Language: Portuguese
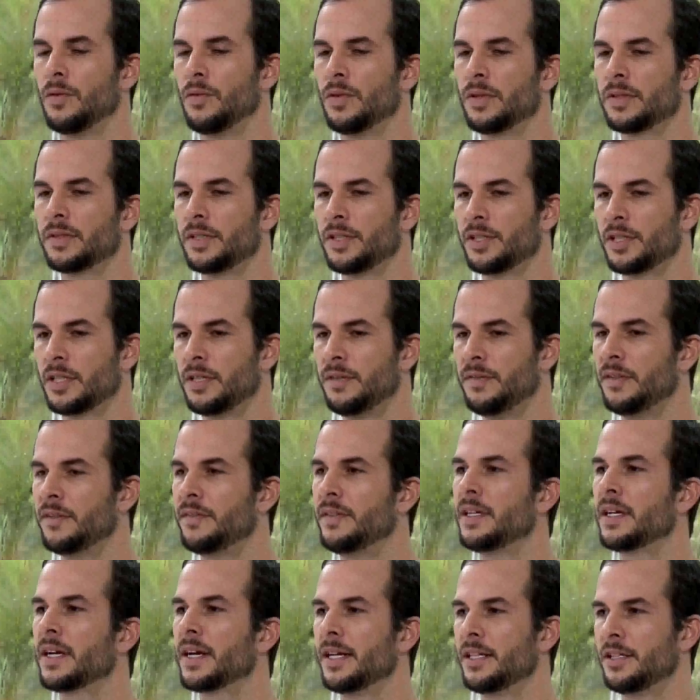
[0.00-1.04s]
Onças que
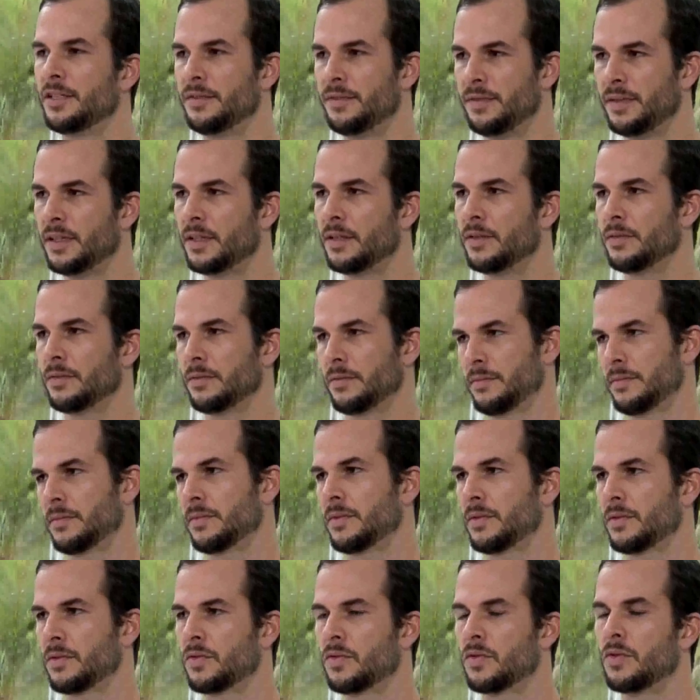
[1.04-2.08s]
vivem em cativeiro
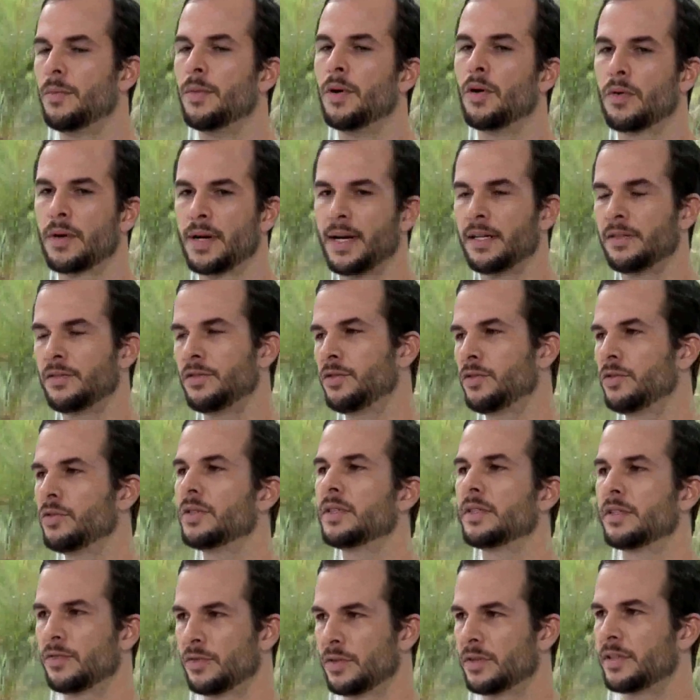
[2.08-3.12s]
como é o caso de
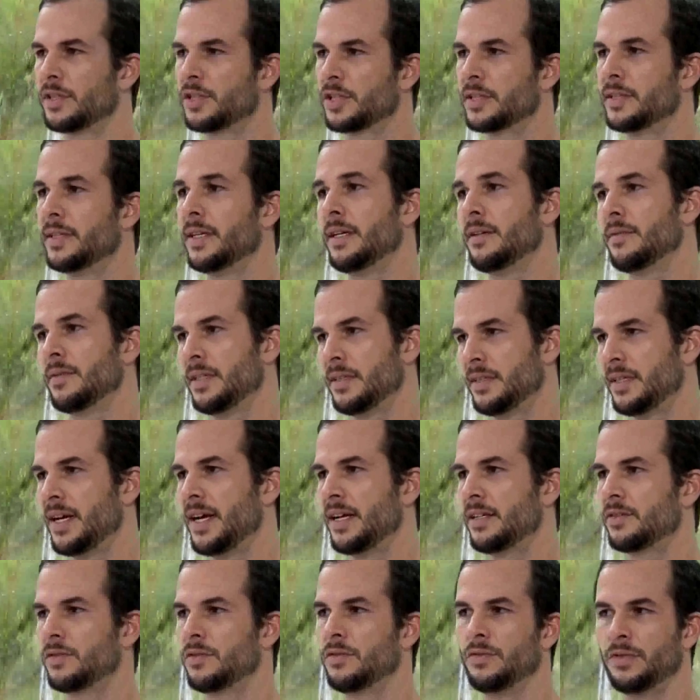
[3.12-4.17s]
todas as onças que tem no
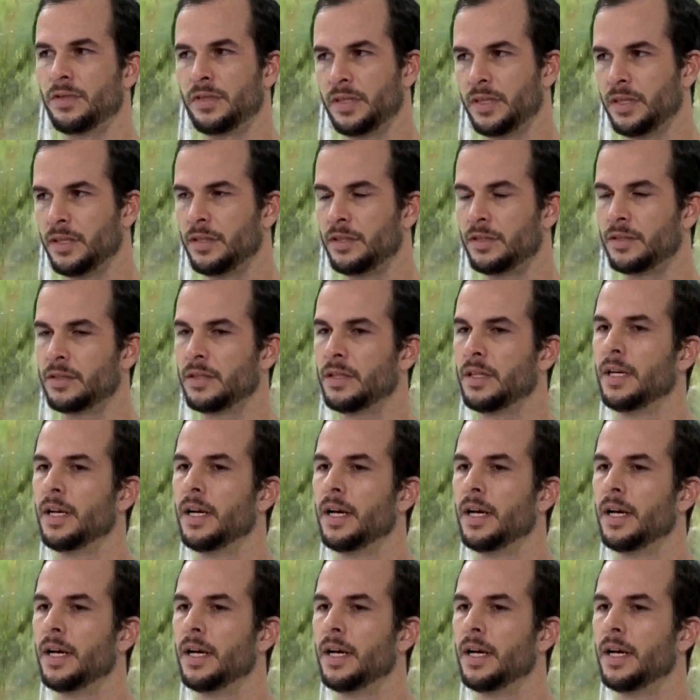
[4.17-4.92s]
Exército, no SIGS,